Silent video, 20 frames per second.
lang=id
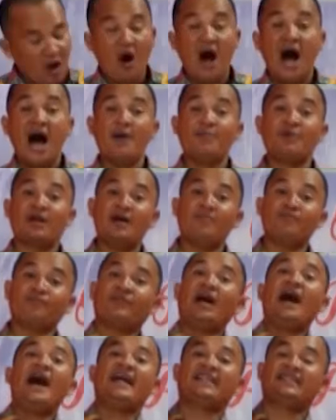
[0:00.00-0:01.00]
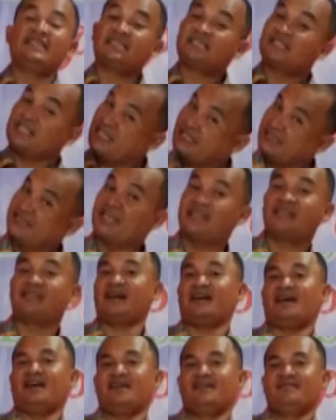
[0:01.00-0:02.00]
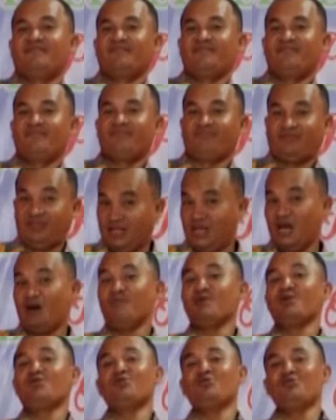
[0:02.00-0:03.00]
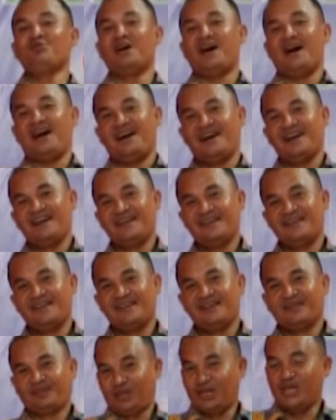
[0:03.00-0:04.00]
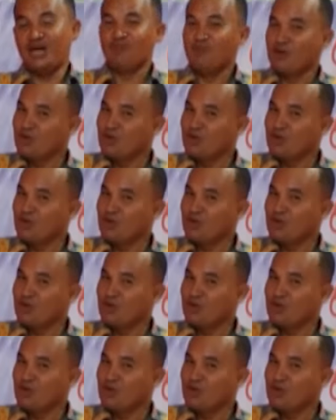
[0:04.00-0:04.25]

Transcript: Bahwa Abraham taatnya seketika. Tidak menunda. Tidak